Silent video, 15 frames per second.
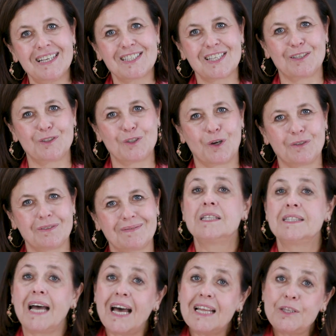da azalıyor.
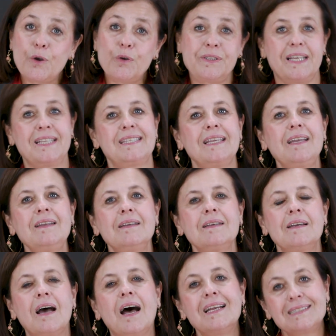Daha da ötesi
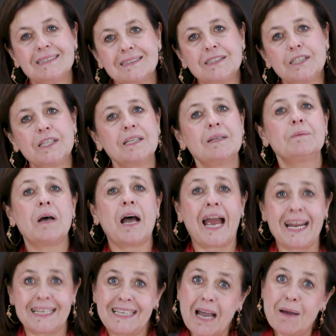aslında
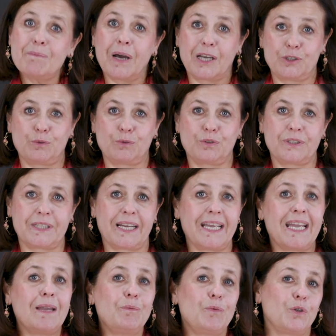erken başvuruda
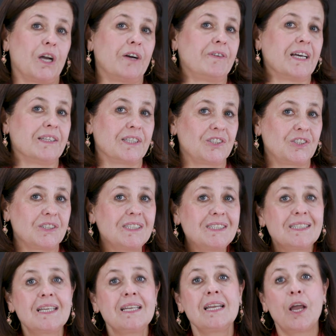en büyük
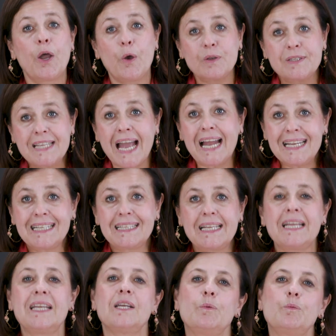avantajınız
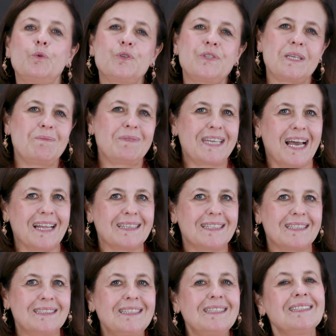özellikle burs
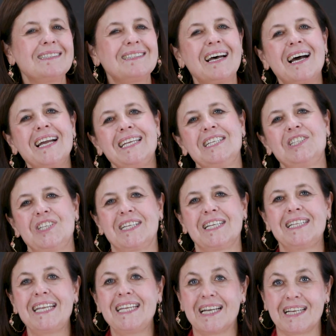imkanlarını daha iyi
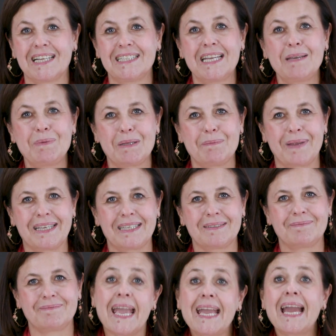şekilde yakalayabilmek.
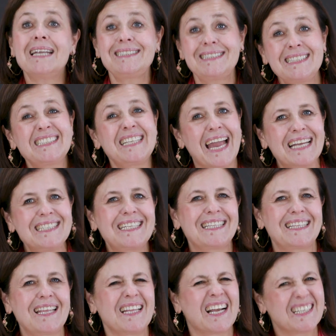Eğer siz
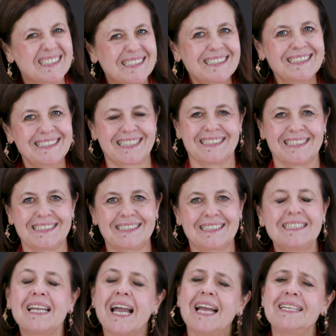gerçekten hazırsanız,
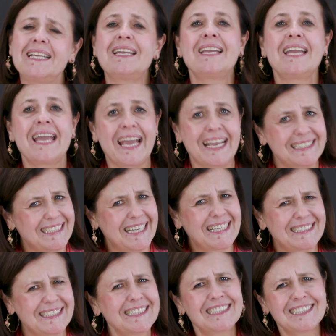yani
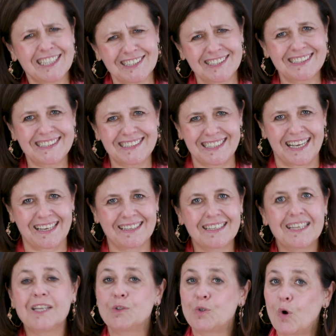SAT'iniz hazırsa,
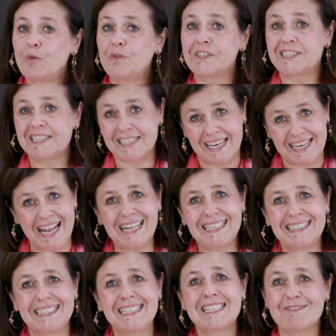TOEFL'ınız,
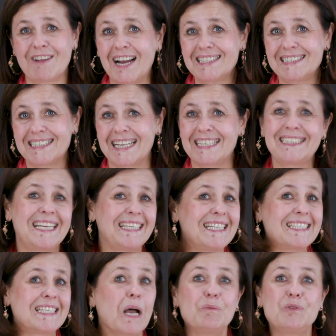IELTS'iniz varsa,
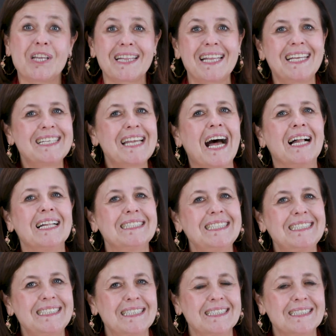SAT subjectlerini
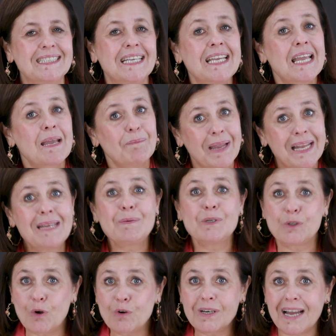aldıysanız, belli
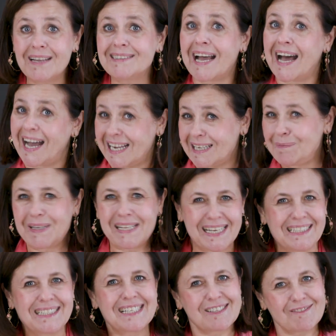bir oranda
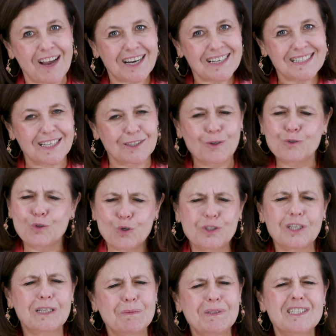IB'leriniz varsa, not
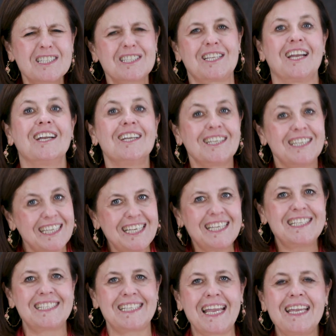ortalamanız da
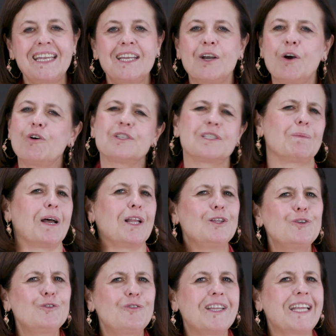iyiyse o
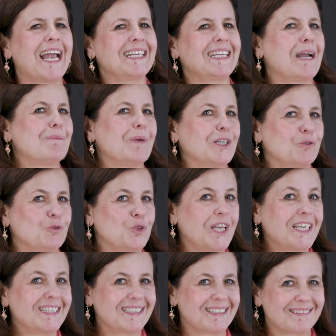zaman lütfen erken
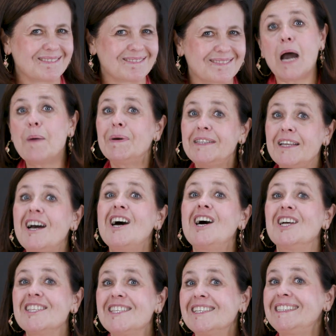başvuruya gidin. Ama
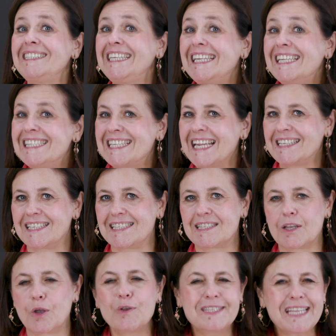daha hazır değilseniz,
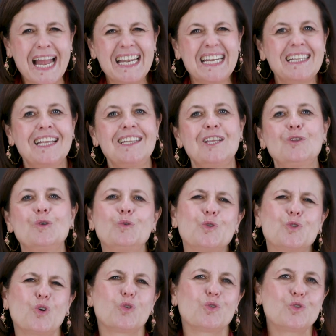özellikle de
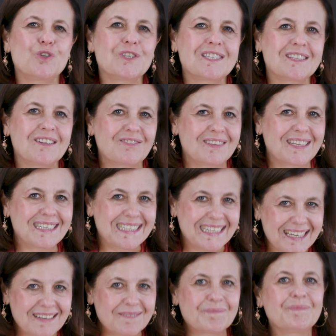9-10.
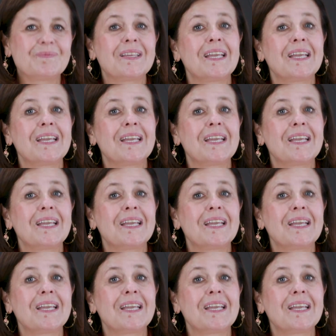sınıftaki